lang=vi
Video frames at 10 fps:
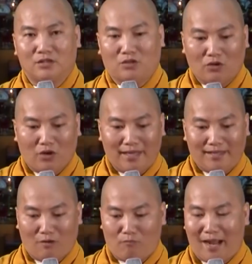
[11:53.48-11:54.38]
Tôi nói
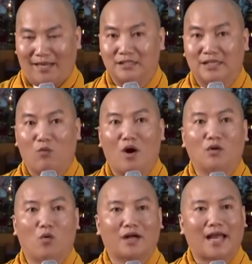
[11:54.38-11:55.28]
đây không mang nghĩa quơ
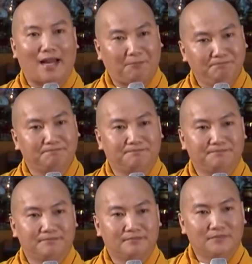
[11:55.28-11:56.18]
đũa cả nắm.
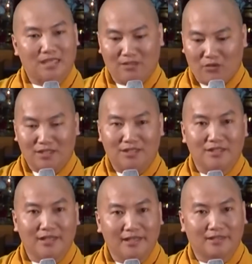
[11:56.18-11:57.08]
Vẫn có những
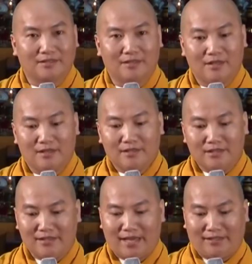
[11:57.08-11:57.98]
người hiền.
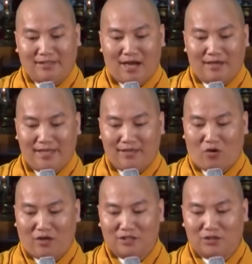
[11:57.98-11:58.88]
Như vậy thì ở đây
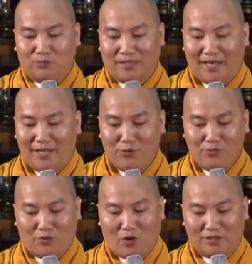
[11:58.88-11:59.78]
con người chúng ta,
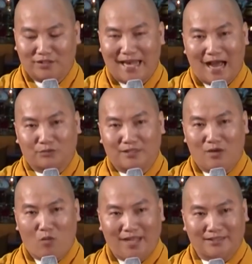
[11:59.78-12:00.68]
nếu con người nào
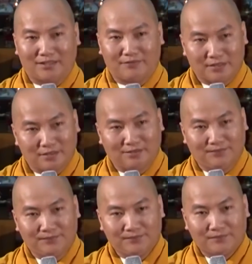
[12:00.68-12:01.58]
tiến hóa từ vượn
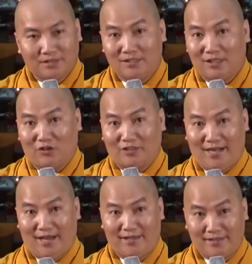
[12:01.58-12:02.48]
thì rất có thể là